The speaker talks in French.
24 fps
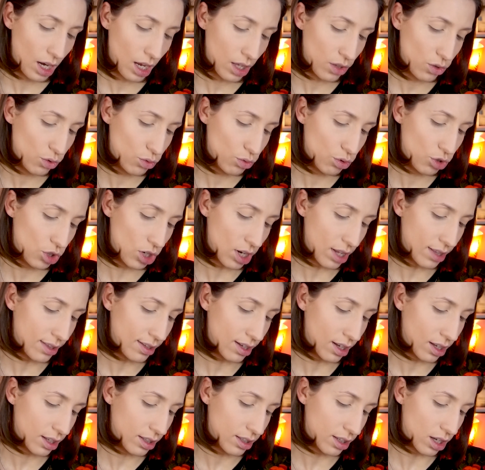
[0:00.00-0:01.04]
Et là du coup j'ai la
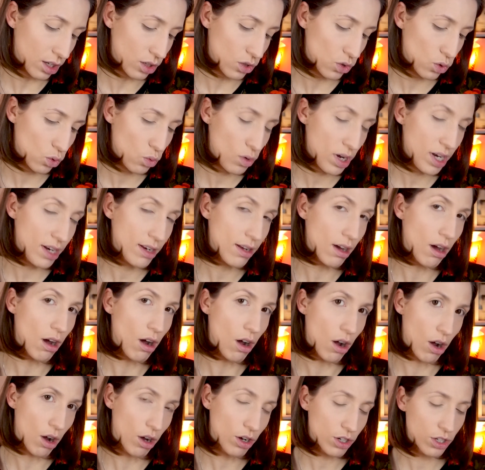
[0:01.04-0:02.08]
teinte
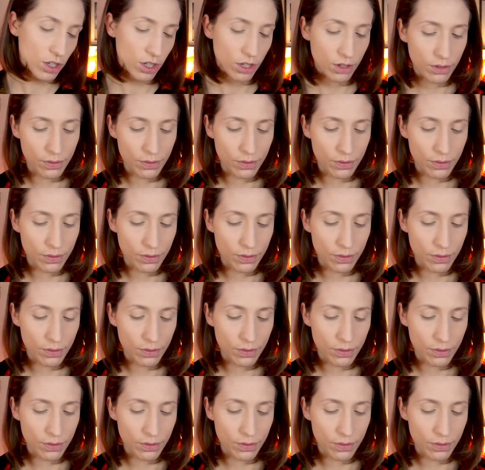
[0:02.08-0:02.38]
Sweetheart,